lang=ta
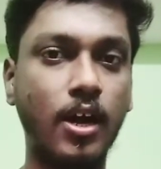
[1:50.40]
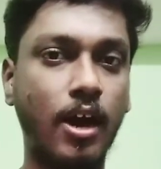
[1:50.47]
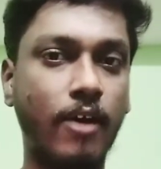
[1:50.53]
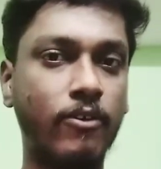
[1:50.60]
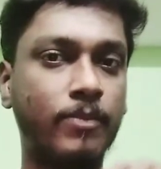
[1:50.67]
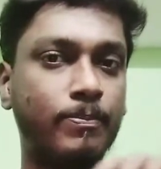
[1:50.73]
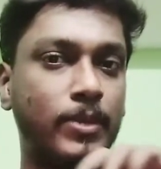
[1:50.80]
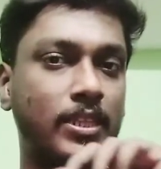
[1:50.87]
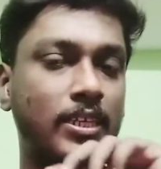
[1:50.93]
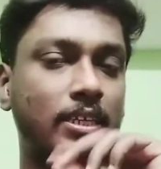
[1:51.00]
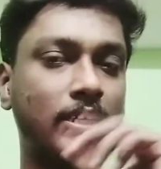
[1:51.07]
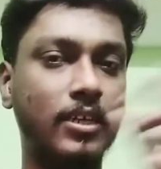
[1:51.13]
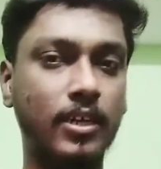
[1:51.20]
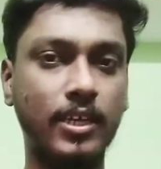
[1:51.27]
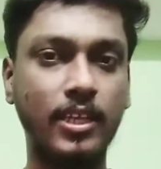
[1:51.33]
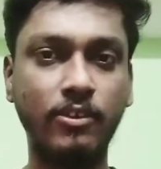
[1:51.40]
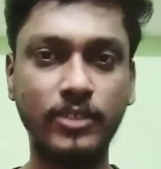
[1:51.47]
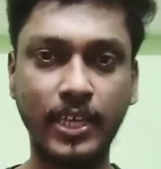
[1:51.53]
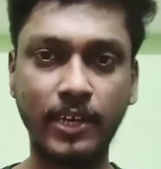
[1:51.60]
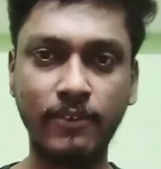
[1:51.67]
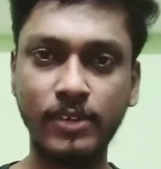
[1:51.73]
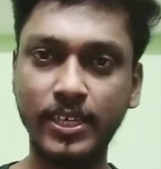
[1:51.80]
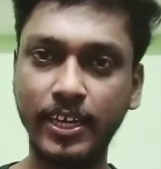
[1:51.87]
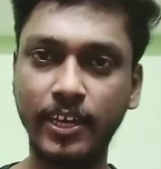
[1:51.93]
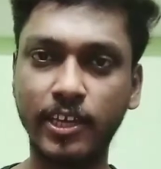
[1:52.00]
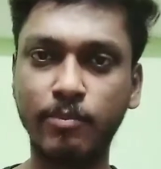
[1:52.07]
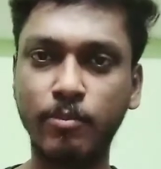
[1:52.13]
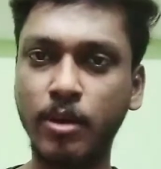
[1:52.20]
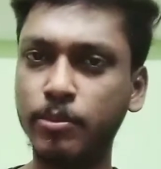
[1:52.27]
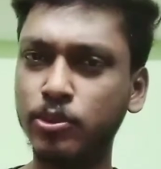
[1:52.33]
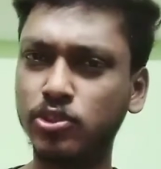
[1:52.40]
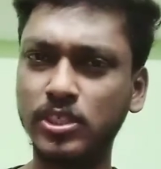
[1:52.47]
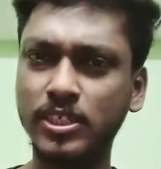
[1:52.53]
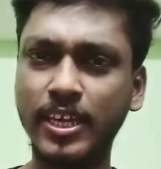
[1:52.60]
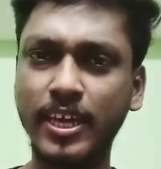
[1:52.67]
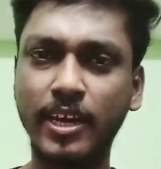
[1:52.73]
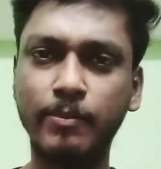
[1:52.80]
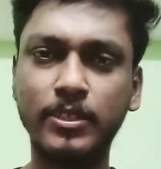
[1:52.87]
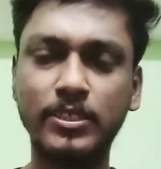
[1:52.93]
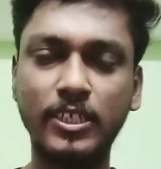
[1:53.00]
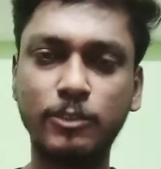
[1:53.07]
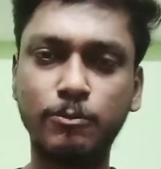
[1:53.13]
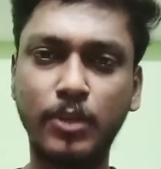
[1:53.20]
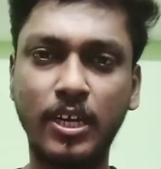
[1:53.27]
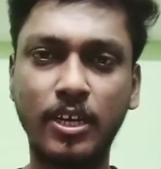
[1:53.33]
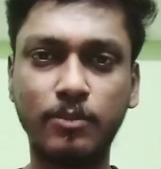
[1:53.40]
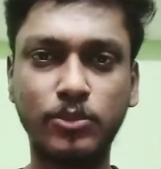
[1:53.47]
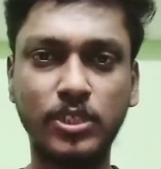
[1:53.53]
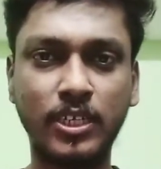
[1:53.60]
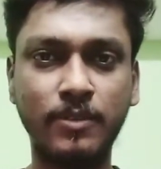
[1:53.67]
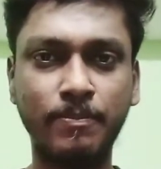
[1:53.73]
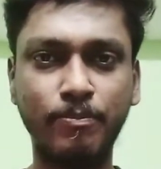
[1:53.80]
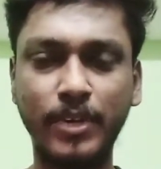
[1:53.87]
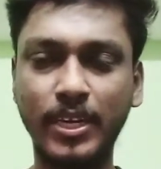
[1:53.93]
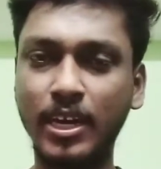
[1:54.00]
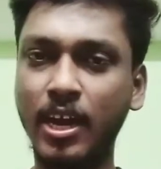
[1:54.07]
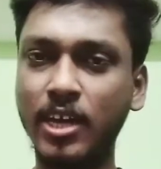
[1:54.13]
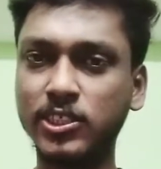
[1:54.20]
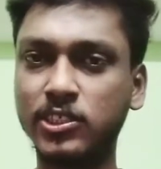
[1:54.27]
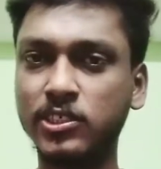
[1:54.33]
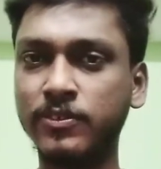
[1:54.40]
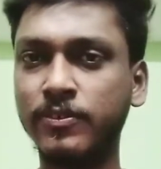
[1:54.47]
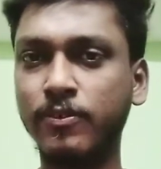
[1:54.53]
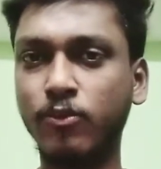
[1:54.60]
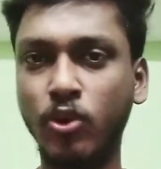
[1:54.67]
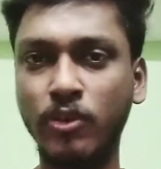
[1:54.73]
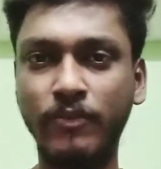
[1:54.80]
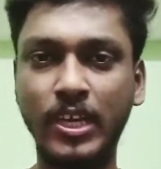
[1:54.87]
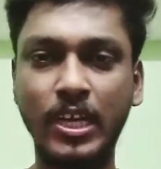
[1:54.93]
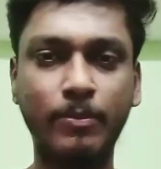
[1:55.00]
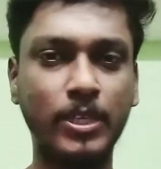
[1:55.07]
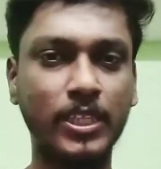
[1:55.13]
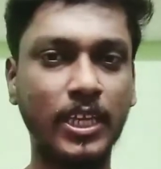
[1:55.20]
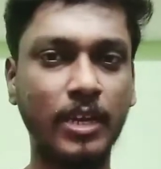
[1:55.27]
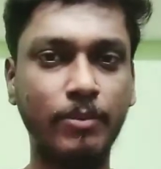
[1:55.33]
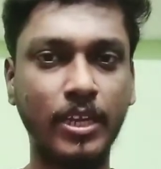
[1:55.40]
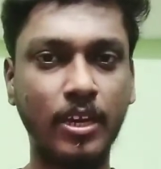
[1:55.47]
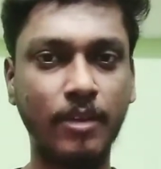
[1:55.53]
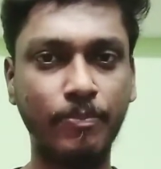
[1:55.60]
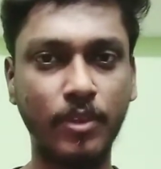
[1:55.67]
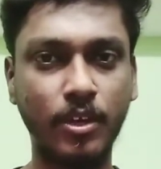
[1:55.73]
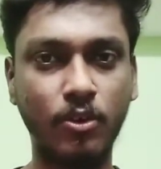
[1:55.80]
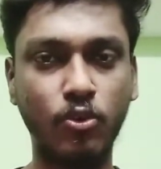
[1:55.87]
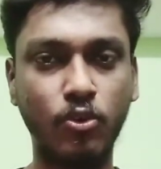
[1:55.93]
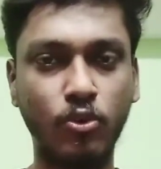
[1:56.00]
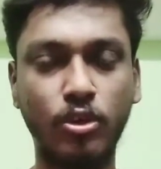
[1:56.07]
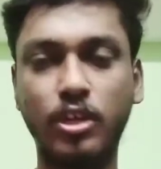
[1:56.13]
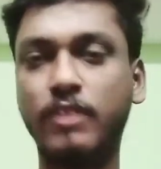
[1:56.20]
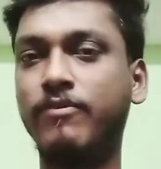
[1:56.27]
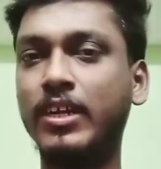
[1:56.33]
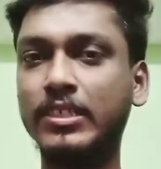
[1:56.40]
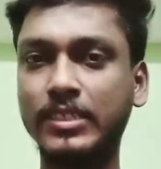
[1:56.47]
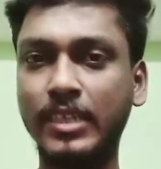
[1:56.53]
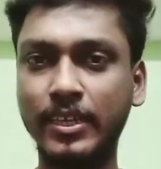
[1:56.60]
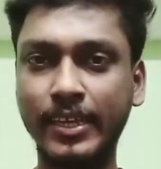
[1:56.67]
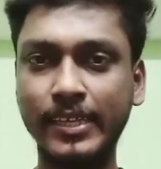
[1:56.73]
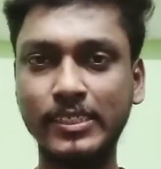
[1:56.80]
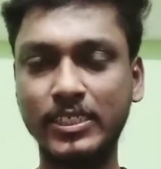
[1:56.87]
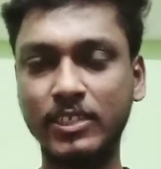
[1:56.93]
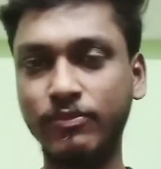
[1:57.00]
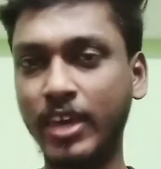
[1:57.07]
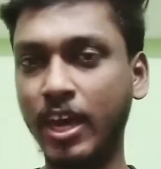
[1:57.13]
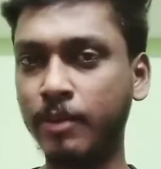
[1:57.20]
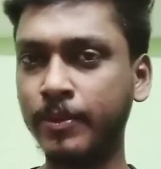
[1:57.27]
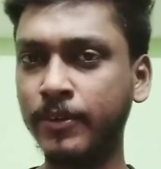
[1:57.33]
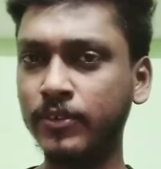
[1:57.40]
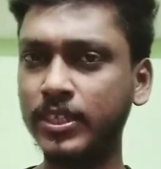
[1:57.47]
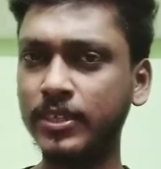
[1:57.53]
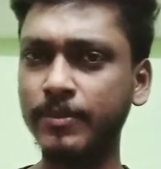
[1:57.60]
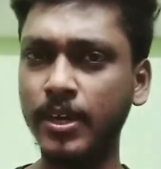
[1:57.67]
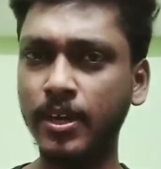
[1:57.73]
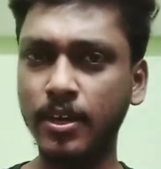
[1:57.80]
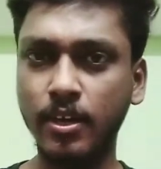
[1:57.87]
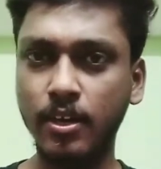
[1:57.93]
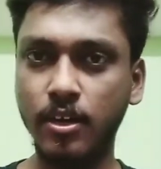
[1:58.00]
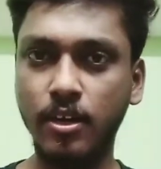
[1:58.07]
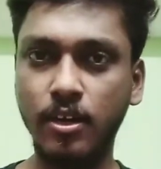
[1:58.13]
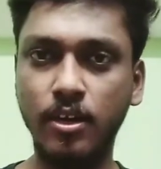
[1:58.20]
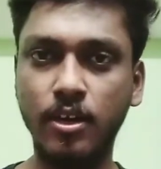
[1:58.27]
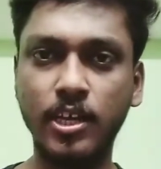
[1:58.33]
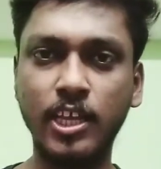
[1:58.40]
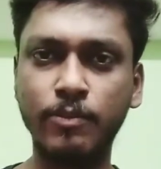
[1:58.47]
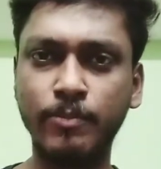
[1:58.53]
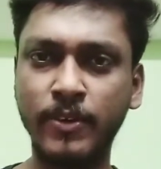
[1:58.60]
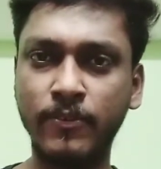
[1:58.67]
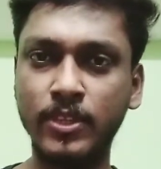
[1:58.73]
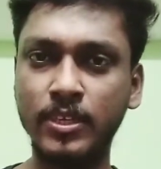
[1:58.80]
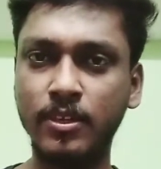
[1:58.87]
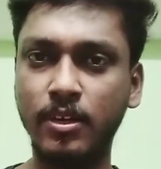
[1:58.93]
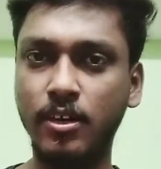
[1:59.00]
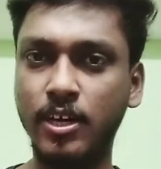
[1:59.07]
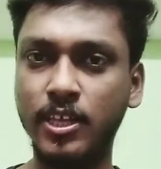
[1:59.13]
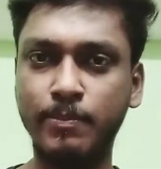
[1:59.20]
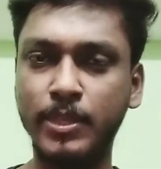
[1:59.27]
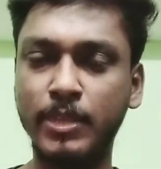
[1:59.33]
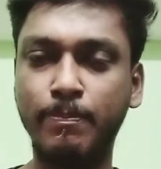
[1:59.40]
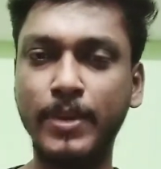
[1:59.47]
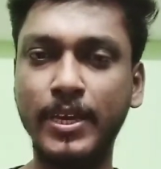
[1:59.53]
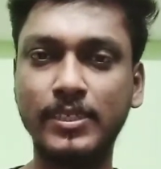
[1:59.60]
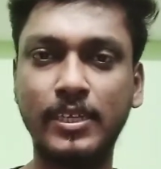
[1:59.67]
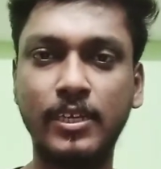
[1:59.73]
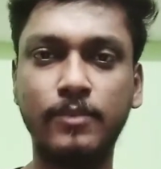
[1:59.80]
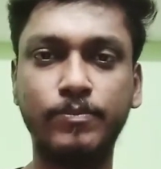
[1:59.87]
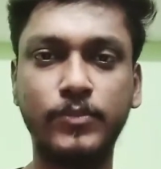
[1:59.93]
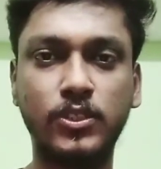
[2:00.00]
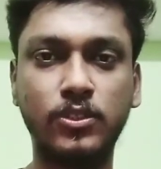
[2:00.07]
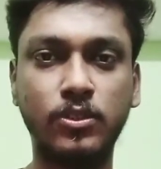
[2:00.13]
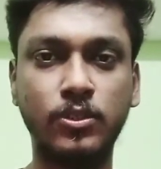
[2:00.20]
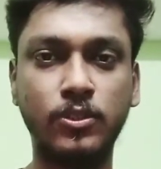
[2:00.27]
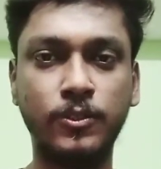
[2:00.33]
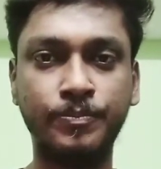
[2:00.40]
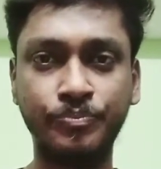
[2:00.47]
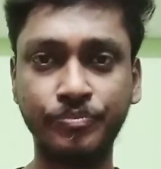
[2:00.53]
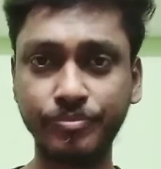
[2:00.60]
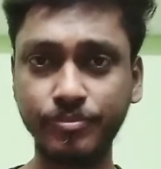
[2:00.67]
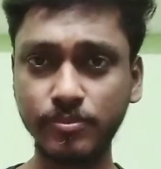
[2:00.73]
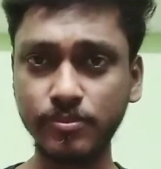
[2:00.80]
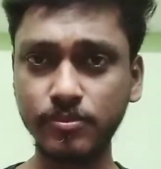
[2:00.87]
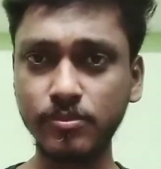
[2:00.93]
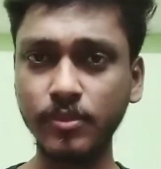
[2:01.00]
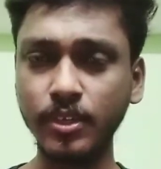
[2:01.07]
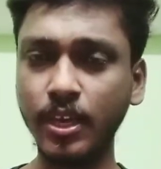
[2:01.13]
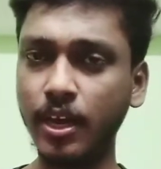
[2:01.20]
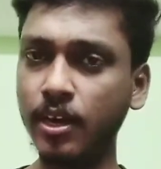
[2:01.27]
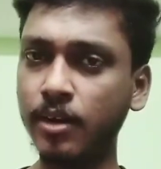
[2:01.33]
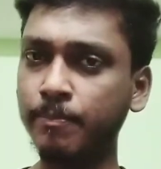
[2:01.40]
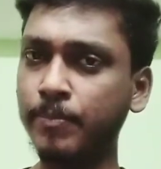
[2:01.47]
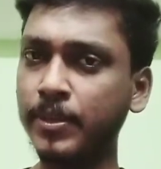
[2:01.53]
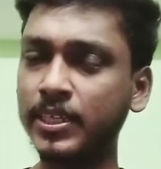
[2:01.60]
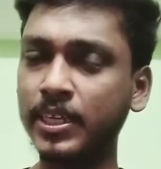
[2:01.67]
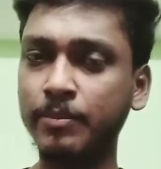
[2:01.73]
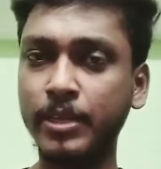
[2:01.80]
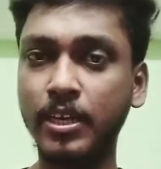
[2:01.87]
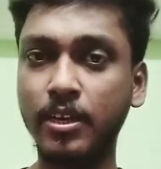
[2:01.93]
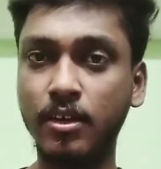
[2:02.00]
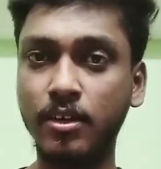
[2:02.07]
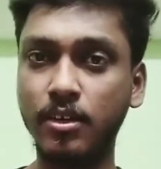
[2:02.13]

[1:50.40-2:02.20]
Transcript: அவரை பற்றி ஏதாவது தகவல் கிடைக்குமா அப்படின்னு சொல்லிட்டு நிறைய பேர் சர்ச் பண்ண ஆரம்பித்தாங்க பட் லாஸ்ட்டு ஒன் வீக்காக பார்த்தீங்க அப்படின்னா அவங்களுடைய ஃப்ரெண்ட்ஸ் அகில் ஸ்டீவ் யாருமே வந்து எதுவுமே வந்து அதை பற்றி பேசலை ஸோ பார்த்திங்க அப்படின்னா